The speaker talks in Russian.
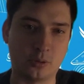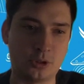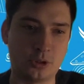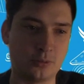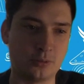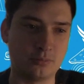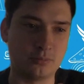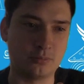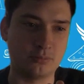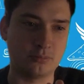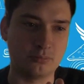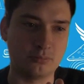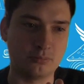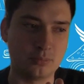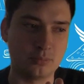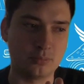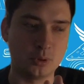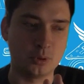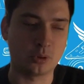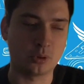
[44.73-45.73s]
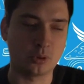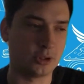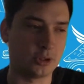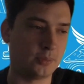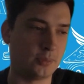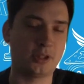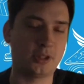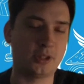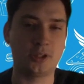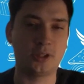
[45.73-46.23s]
очень много
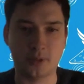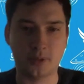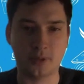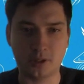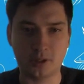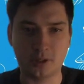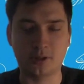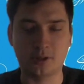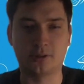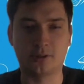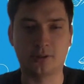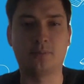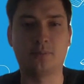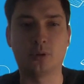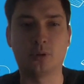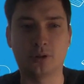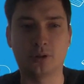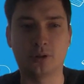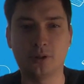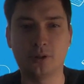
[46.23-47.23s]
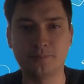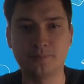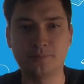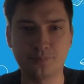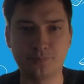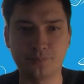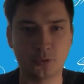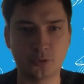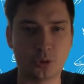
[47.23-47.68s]
занимается именно IT-разработкой,